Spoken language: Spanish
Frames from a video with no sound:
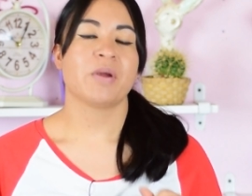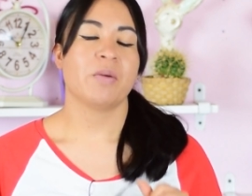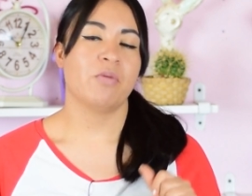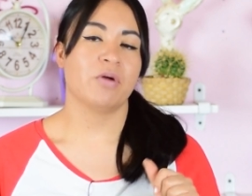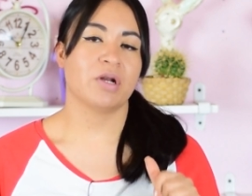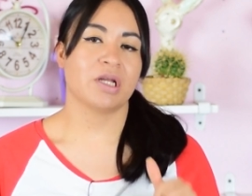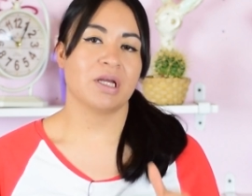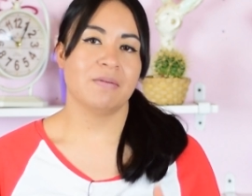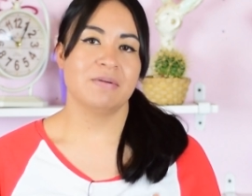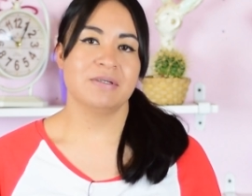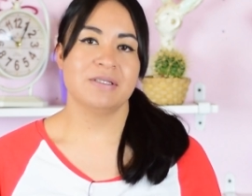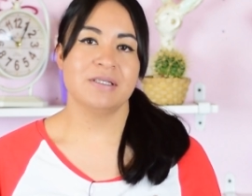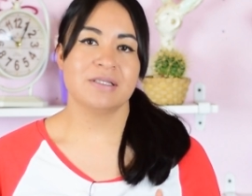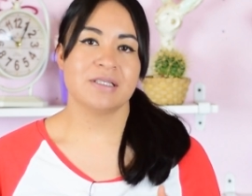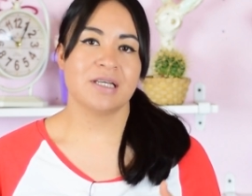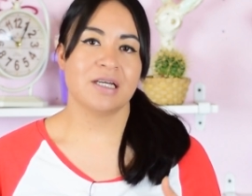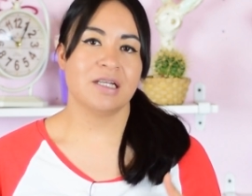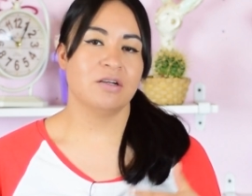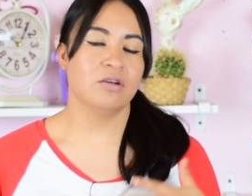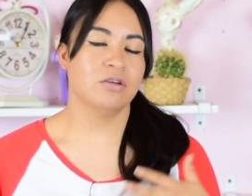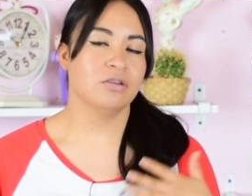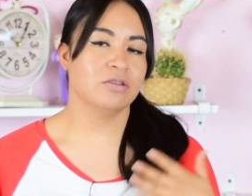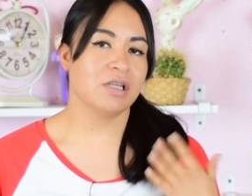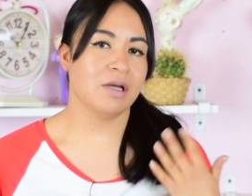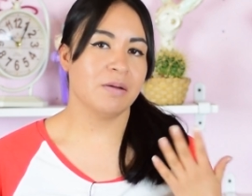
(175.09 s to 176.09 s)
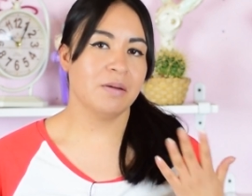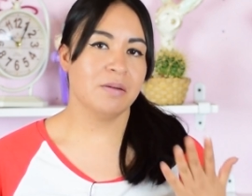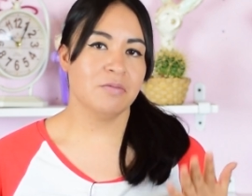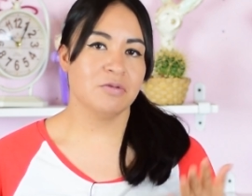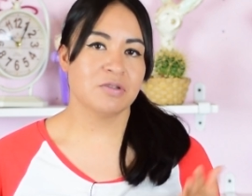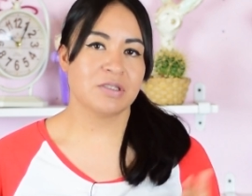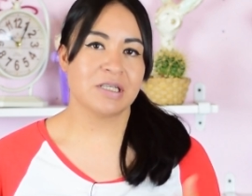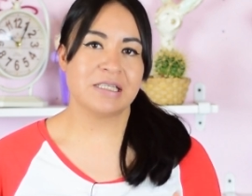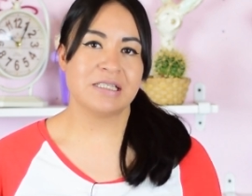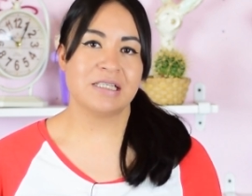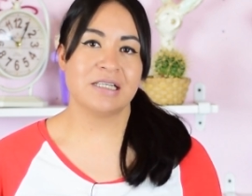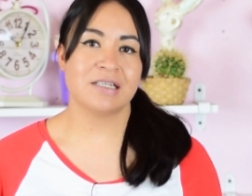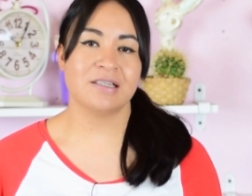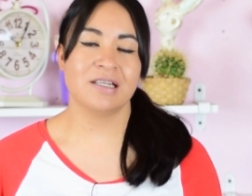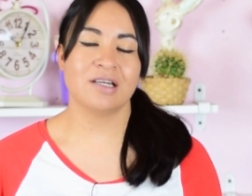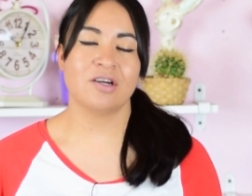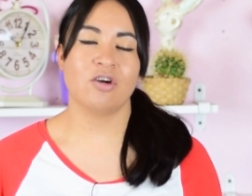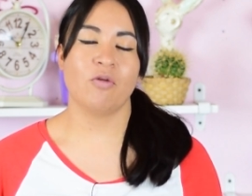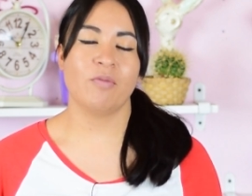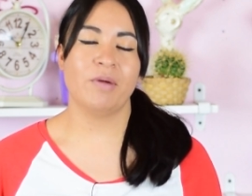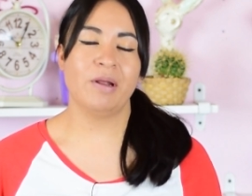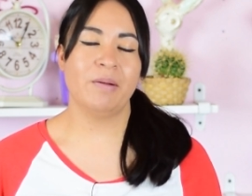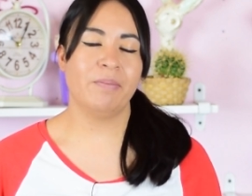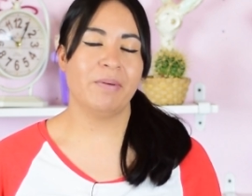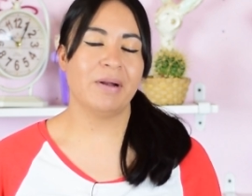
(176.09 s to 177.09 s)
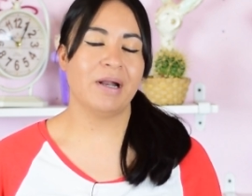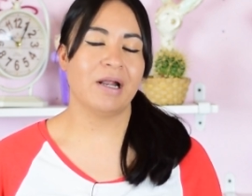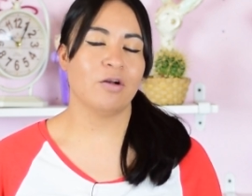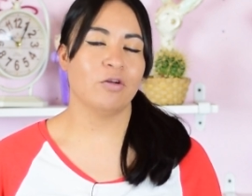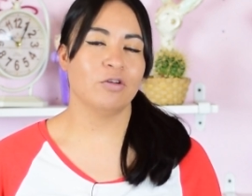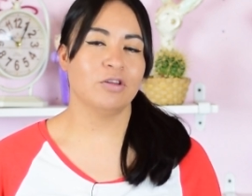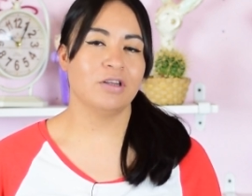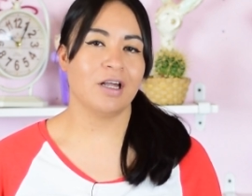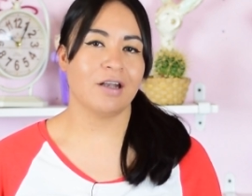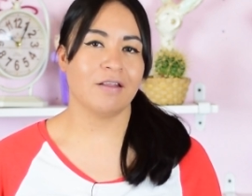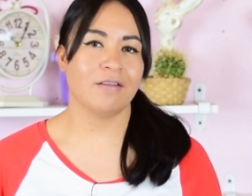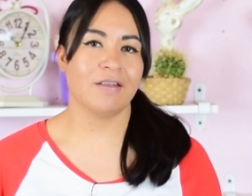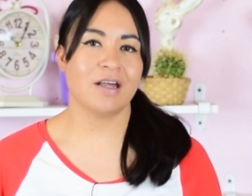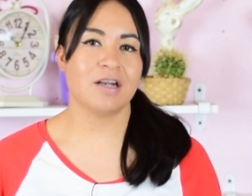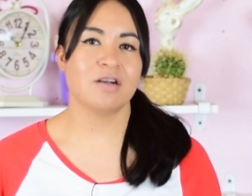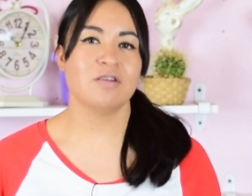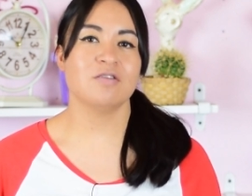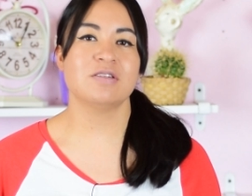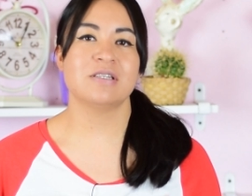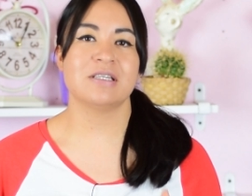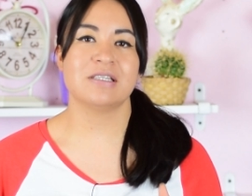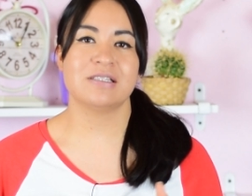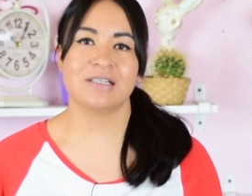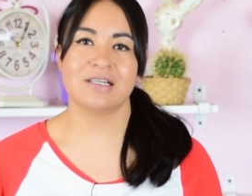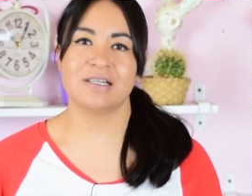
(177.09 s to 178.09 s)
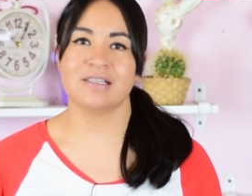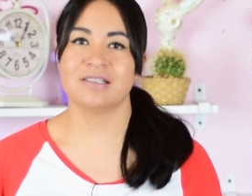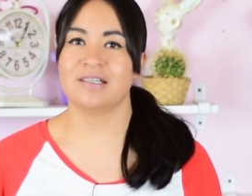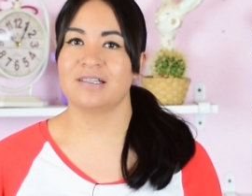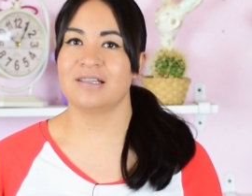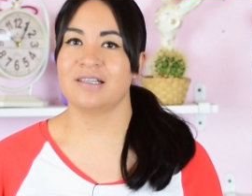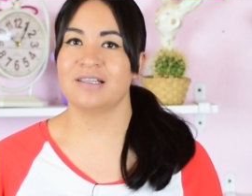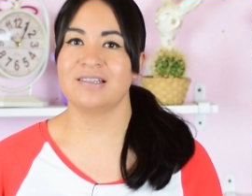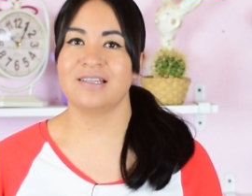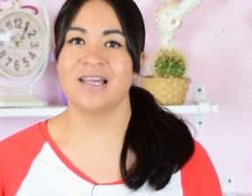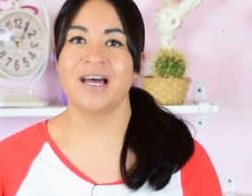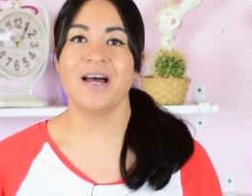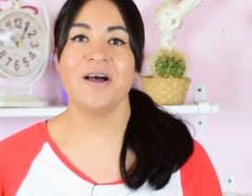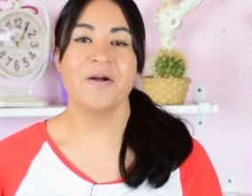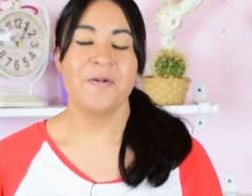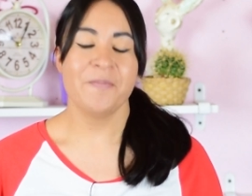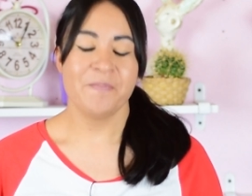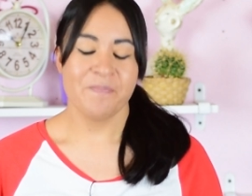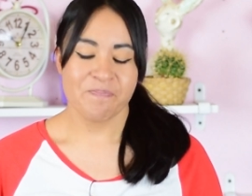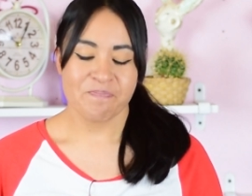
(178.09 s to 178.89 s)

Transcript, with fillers: porque a veces que no sabemos qué hacer de comer para no tardarnos y esta receta está